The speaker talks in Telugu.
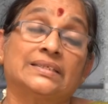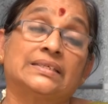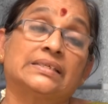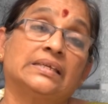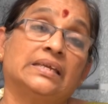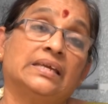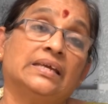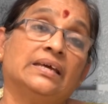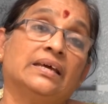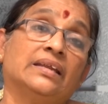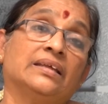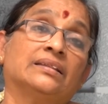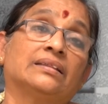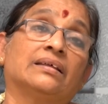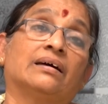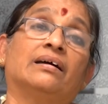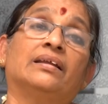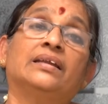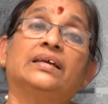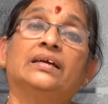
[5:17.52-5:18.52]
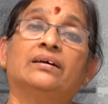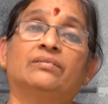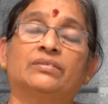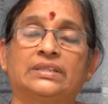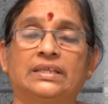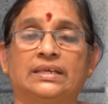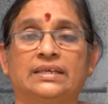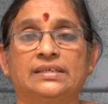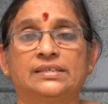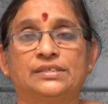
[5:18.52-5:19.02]
శ్రీహరి తానే
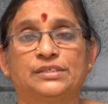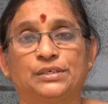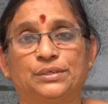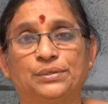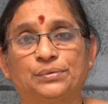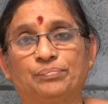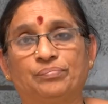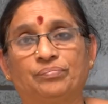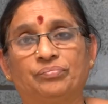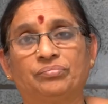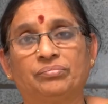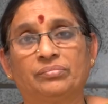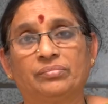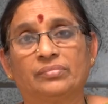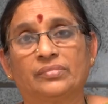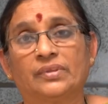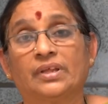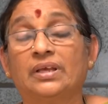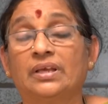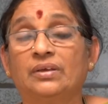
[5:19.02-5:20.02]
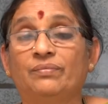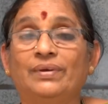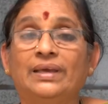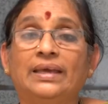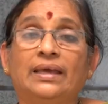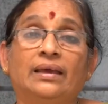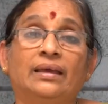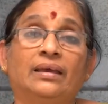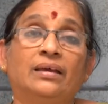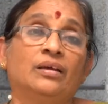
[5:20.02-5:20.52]
అవతరించాడు
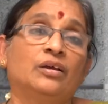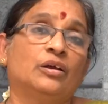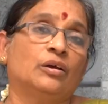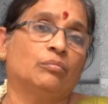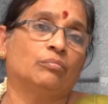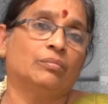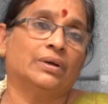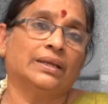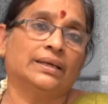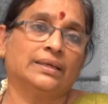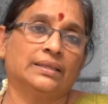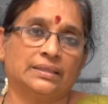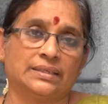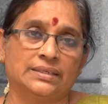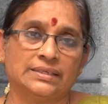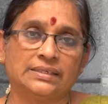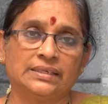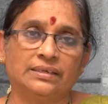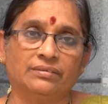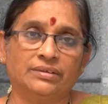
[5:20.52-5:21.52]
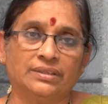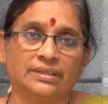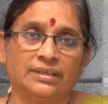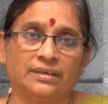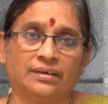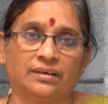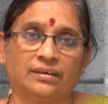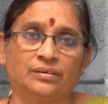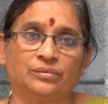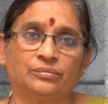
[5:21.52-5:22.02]
ఇవే మనకి
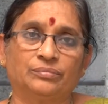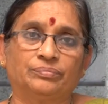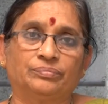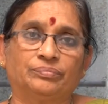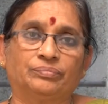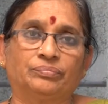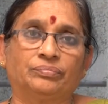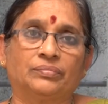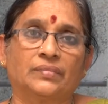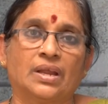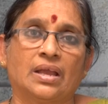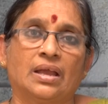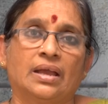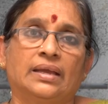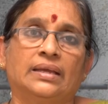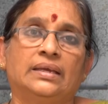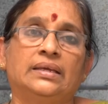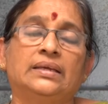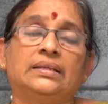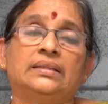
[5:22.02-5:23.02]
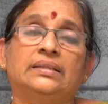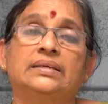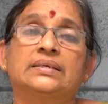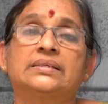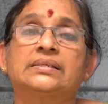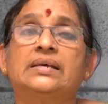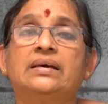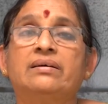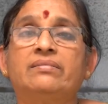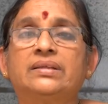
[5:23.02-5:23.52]
దశావతారాలు ఈ
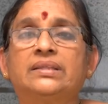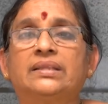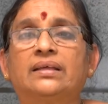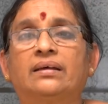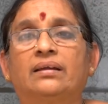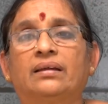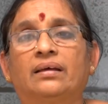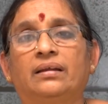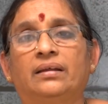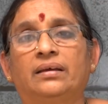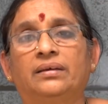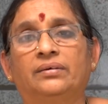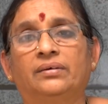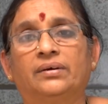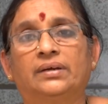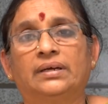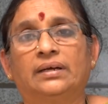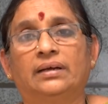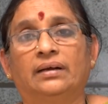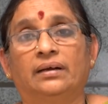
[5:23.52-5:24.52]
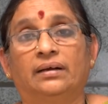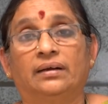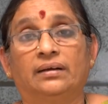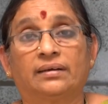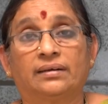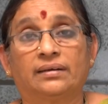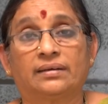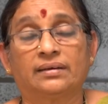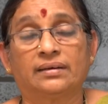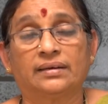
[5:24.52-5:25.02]
దశావతారాల యొక్క
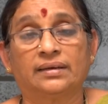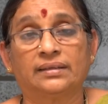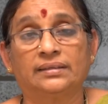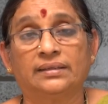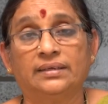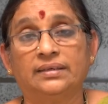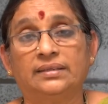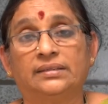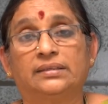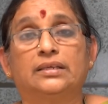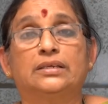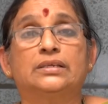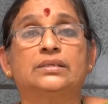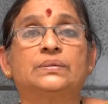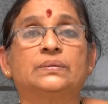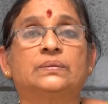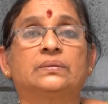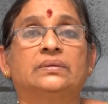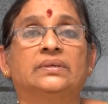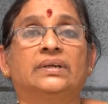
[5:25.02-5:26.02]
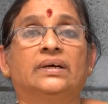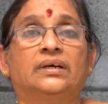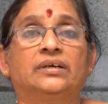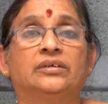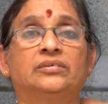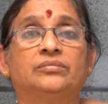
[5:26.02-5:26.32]
కథని తెలుసుకున్న